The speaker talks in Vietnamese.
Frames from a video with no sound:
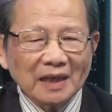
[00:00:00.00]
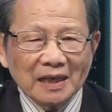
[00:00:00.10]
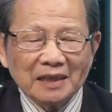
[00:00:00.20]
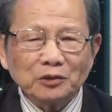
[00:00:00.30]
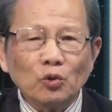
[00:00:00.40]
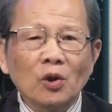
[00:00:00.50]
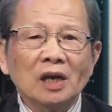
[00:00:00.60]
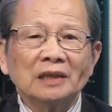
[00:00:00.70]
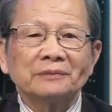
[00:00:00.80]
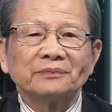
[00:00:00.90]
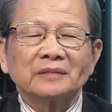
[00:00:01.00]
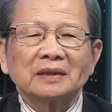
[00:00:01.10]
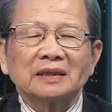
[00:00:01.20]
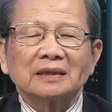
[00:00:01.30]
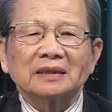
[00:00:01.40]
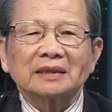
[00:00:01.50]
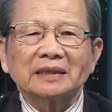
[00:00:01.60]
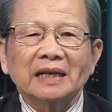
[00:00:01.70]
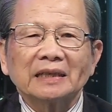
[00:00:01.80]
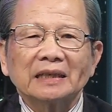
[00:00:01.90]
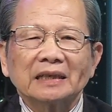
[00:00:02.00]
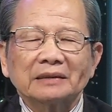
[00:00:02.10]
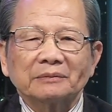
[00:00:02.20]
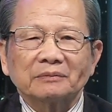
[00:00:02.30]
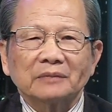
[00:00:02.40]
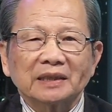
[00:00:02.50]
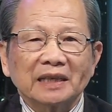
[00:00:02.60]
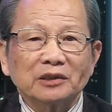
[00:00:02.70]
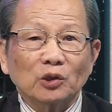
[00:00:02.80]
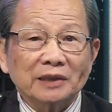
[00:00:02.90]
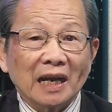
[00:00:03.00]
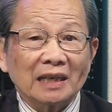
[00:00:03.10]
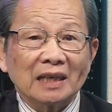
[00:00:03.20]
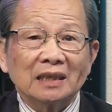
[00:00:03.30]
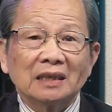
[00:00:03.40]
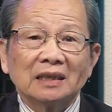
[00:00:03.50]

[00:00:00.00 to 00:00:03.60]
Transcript: hay là thua thì đây đó mình thấy rõ ràng là